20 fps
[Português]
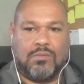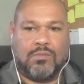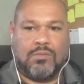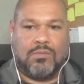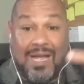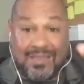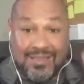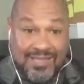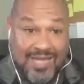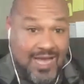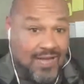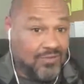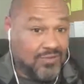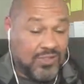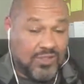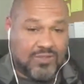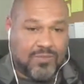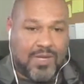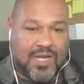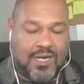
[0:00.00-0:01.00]
Mataram
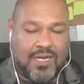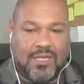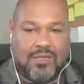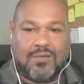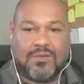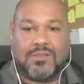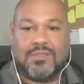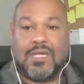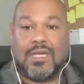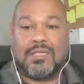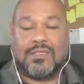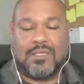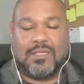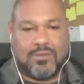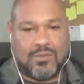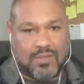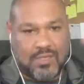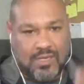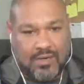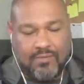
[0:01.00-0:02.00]
seus maridos, elas se
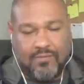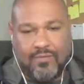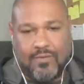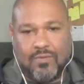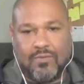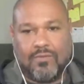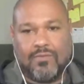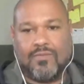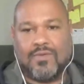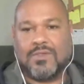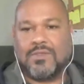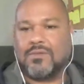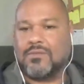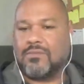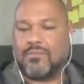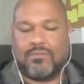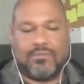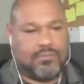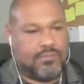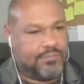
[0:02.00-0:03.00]
tornaram viúvas,